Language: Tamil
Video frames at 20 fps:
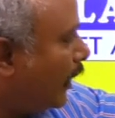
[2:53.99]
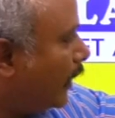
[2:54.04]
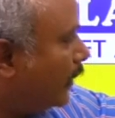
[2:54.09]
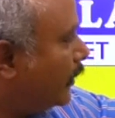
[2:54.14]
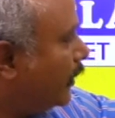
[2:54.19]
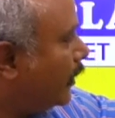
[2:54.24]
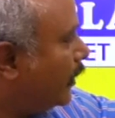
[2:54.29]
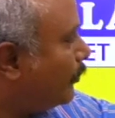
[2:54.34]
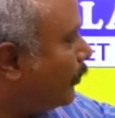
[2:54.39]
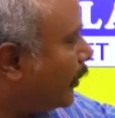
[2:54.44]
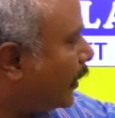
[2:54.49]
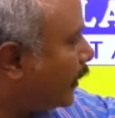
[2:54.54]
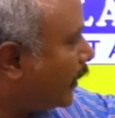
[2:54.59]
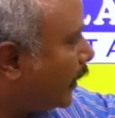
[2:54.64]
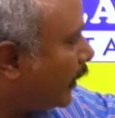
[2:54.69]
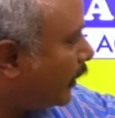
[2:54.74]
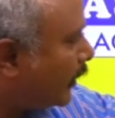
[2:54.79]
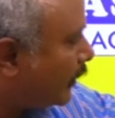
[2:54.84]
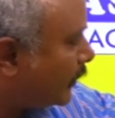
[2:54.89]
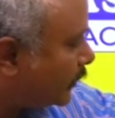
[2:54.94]
அண்ட் தென்
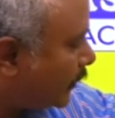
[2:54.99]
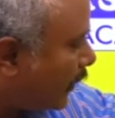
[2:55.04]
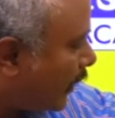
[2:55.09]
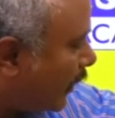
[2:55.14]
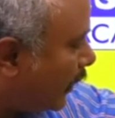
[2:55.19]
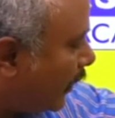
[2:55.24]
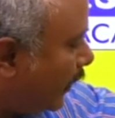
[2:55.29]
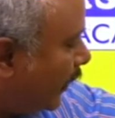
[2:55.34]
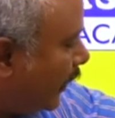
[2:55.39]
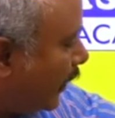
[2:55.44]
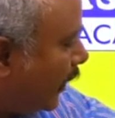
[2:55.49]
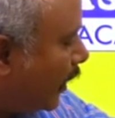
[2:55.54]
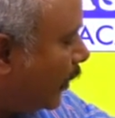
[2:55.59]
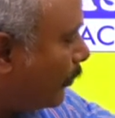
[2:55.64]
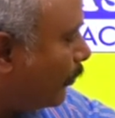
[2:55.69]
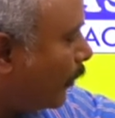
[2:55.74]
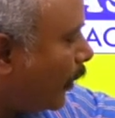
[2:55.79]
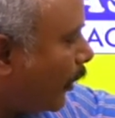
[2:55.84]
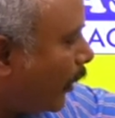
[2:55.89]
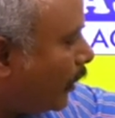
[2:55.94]
பார்த்திங்கன்னா ஸ்டான்லி
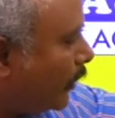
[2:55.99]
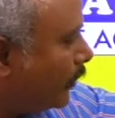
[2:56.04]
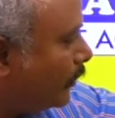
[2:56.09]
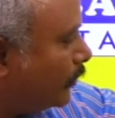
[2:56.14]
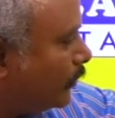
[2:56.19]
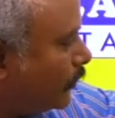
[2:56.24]
கீழ்பாக்